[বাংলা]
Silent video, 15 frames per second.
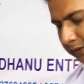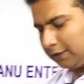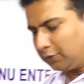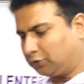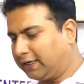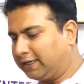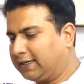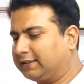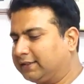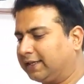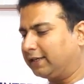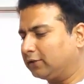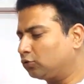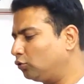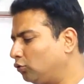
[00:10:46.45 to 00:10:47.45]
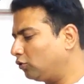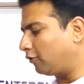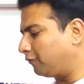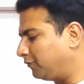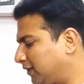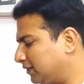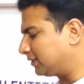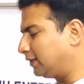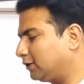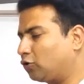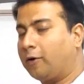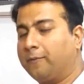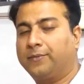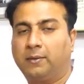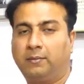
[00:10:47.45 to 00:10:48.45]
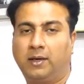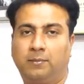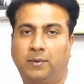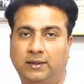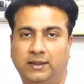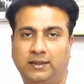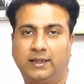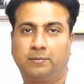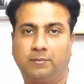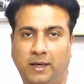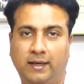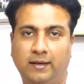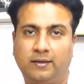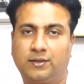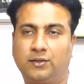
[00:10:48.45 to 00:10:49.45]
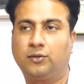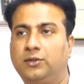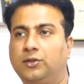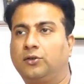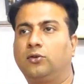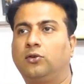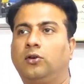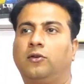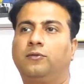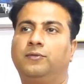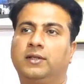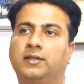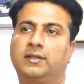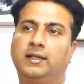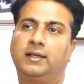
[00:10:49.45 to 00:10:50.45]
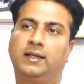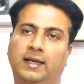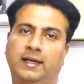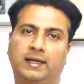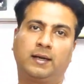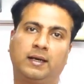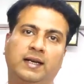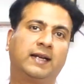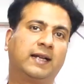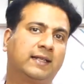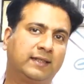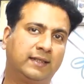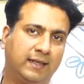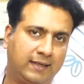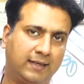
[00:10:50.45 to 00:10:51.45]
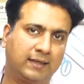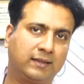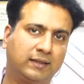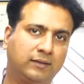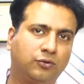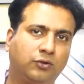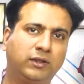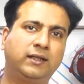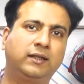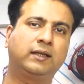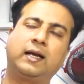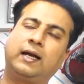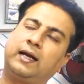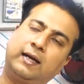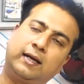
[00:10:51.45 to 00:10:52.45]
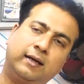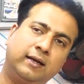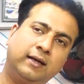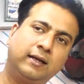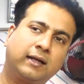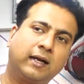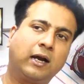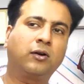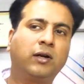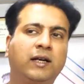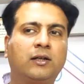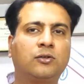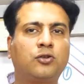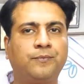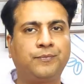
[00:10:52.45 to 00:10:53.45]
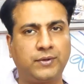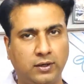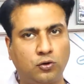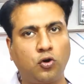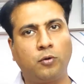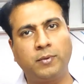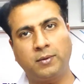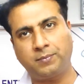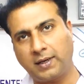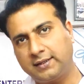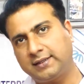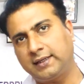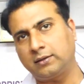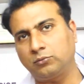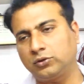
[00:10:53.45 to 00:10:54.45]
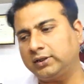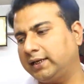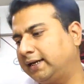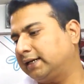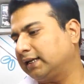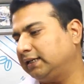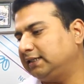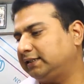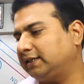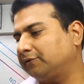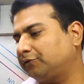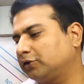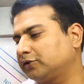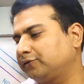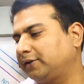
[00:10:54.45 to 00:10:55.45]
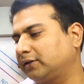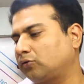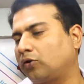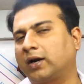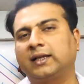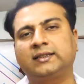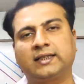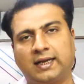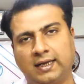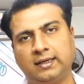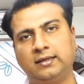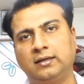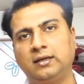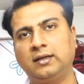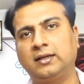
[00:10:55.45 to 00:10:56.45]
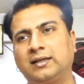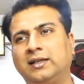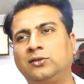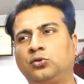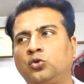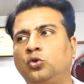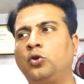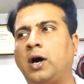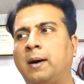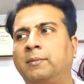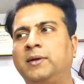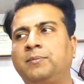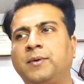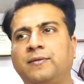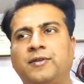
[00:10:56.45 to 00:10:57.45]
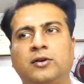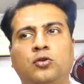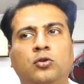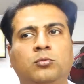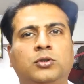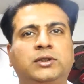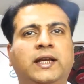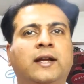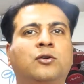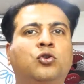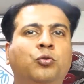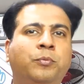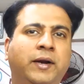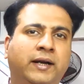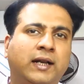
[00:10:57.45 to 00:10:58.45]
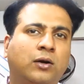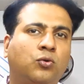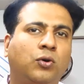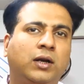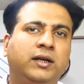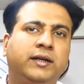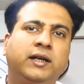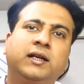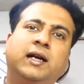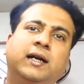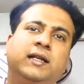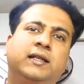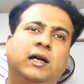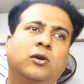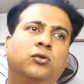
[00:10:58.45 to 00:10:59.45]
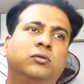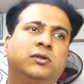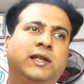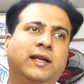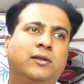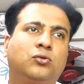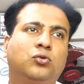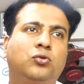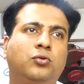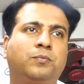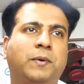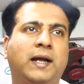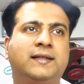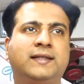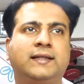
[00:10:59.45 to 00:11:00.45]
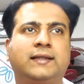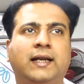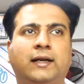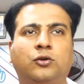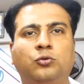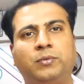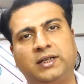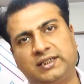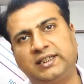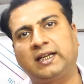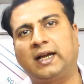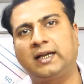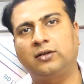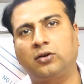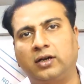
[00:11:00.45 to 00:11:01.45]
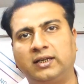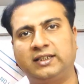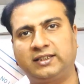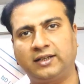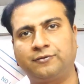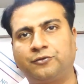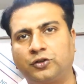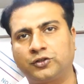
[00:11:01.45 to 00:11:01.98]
দেখুন এটা যেহেতু অবভিয়াসলি কম দামের বাজেটের বাইক সেই জন্য অবভিয়াসলি এটা লেড অ্যাসিডেই আছে লেড অ্যাসিড হ্যাঁ কারণ এটা সব থেকে কমের প্রাইসিং এর মধ্যে এটা লিথিয়াম ফসফেট করা যায় কিন্তু আমি প্রেফার করব যে একটু বেটার কোয়ালিটির গাড়ি কারণ যেহেতু প্রাইসিংটা একটু বেশি হাই হয় লিথিয়াম